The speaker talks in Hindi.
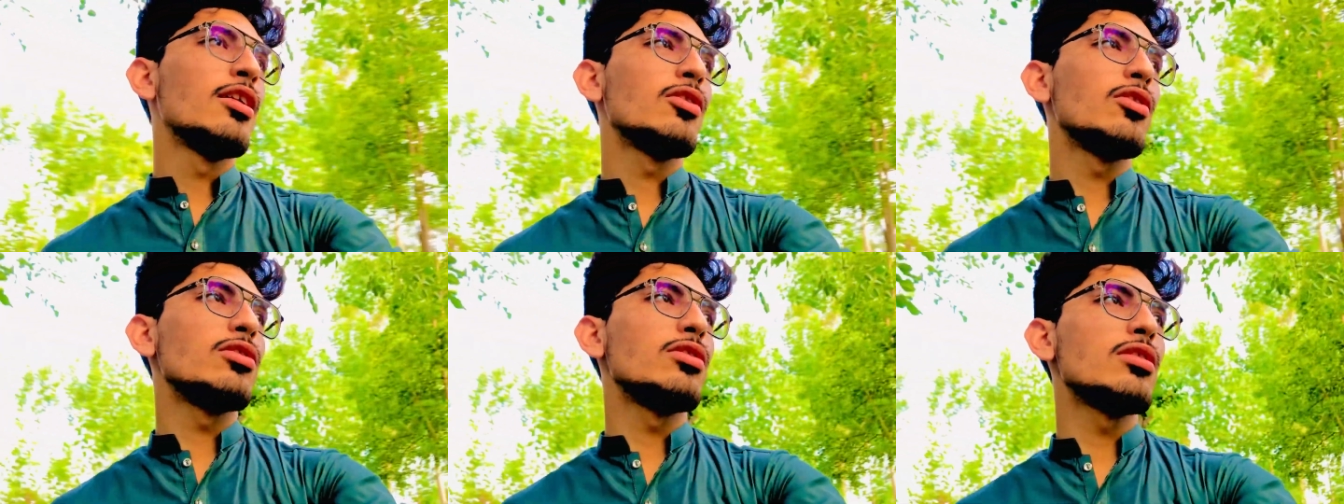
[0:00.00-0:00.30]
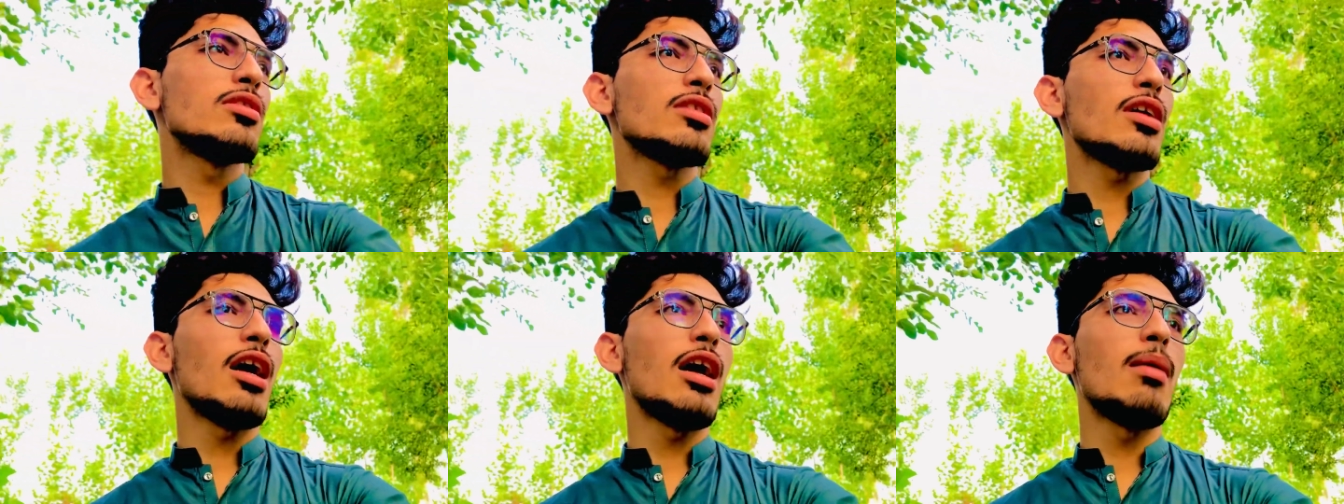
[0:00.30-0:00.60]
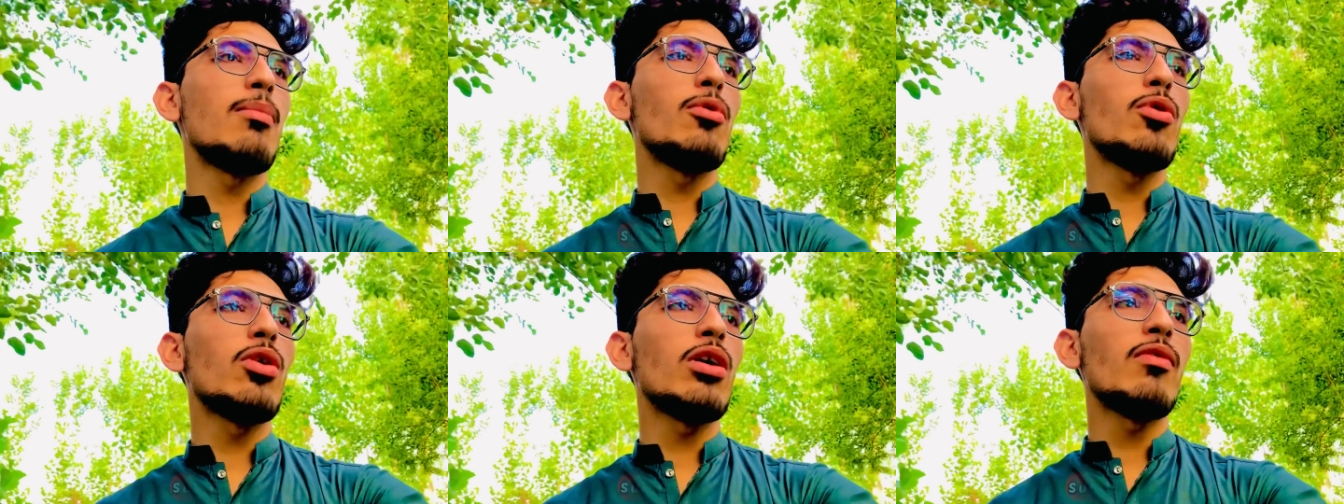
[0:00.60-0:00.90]
तो जिसका
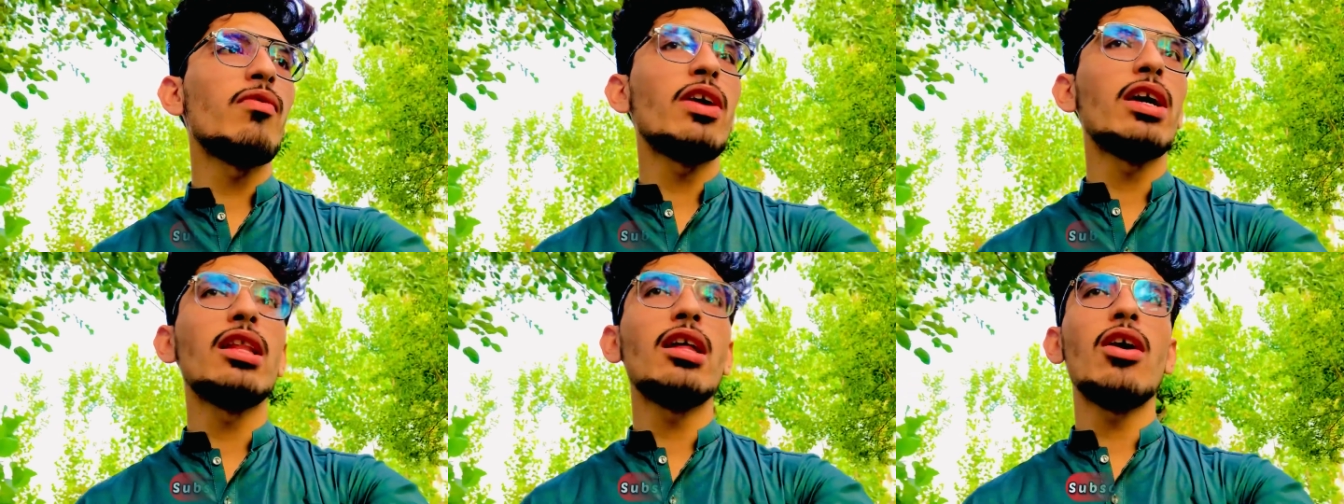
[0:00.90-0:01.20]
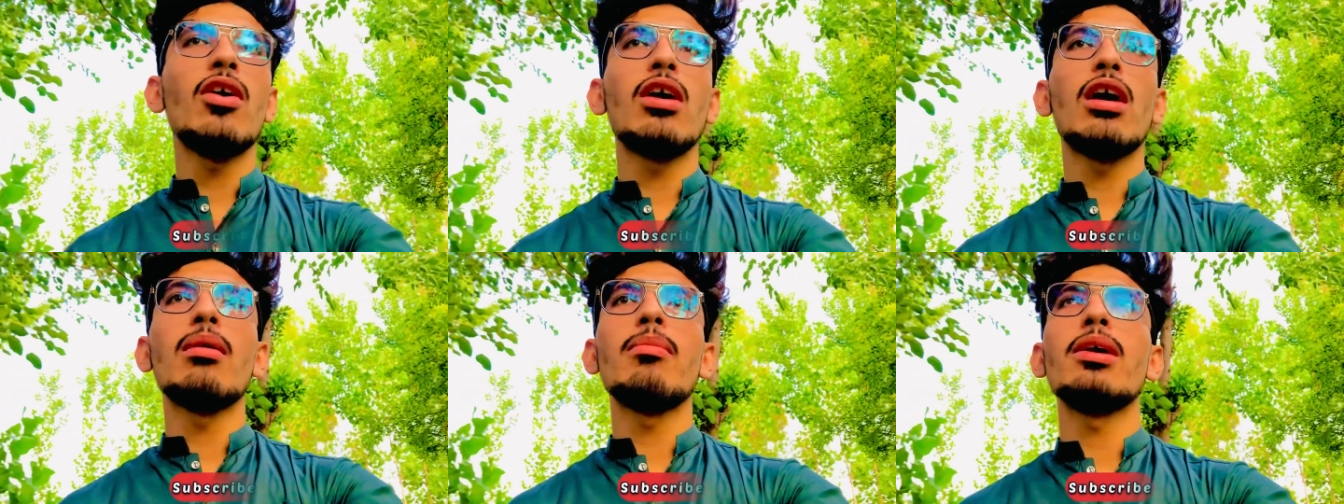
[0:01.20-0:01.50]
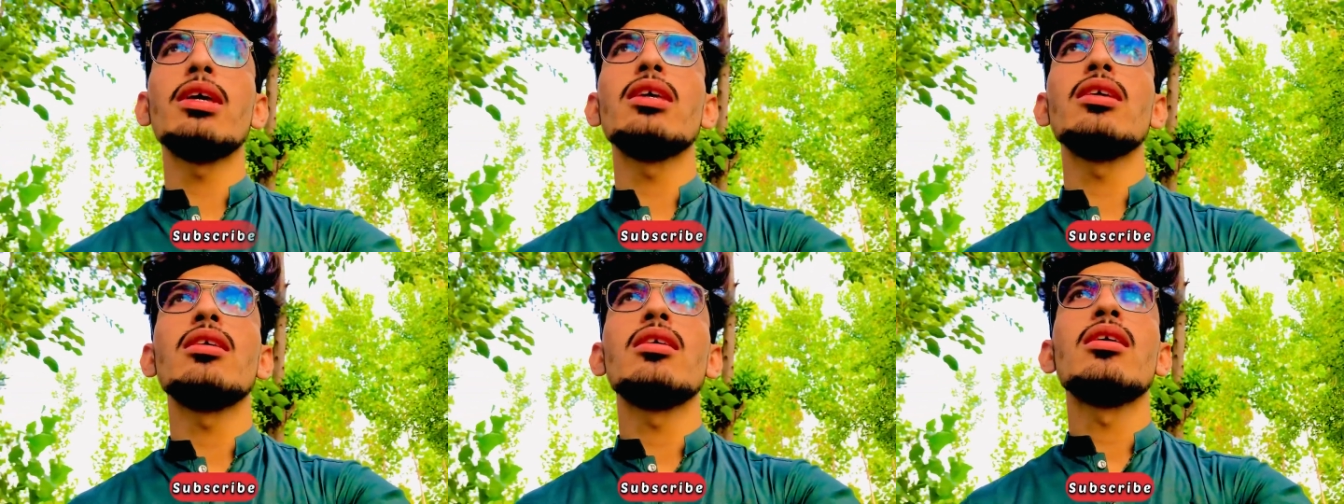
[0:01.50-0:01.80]
आप लोगों का फ़ायदा होगा
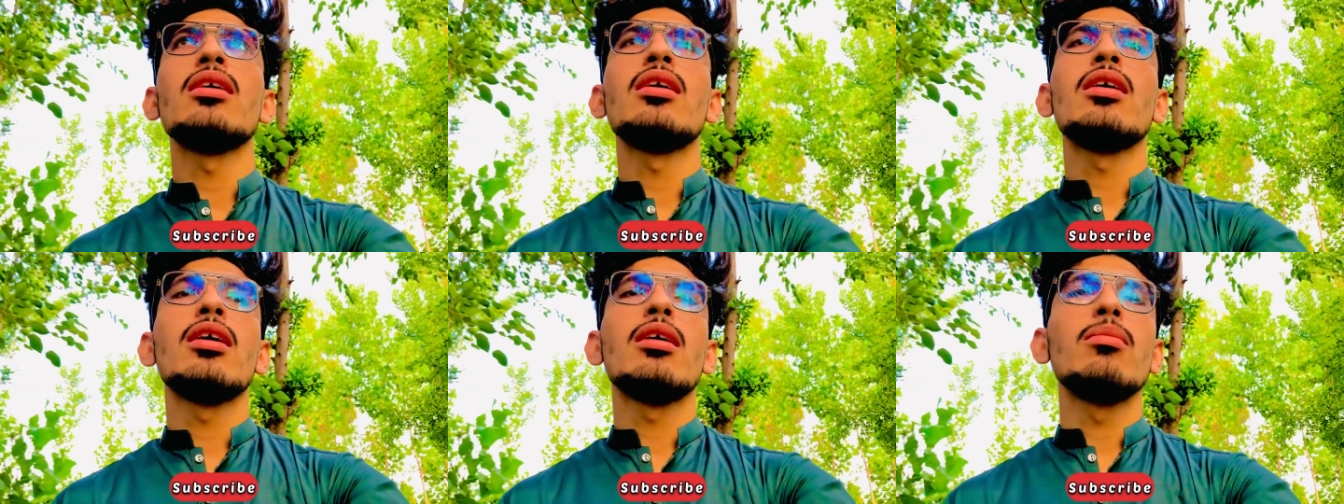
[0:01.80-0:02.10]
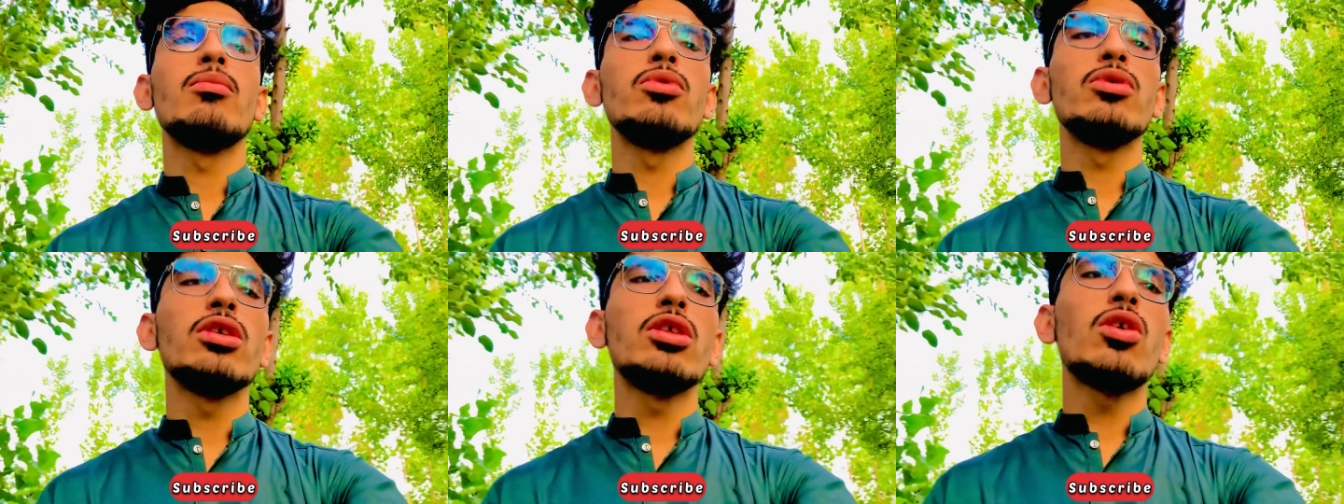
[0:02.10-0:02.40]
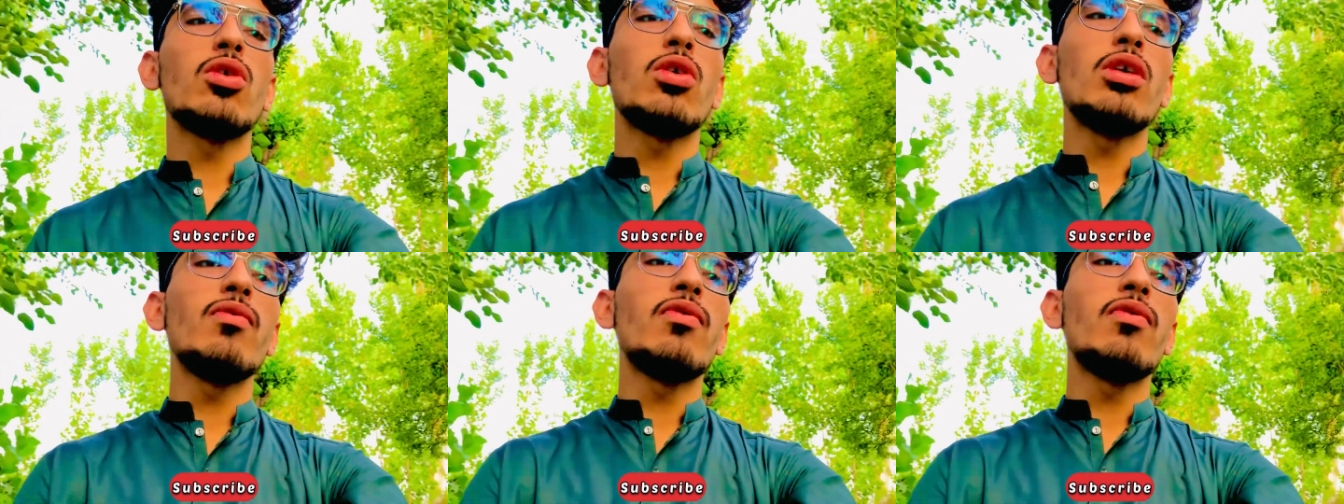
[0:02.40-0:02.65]
भाई मुझे तो कोई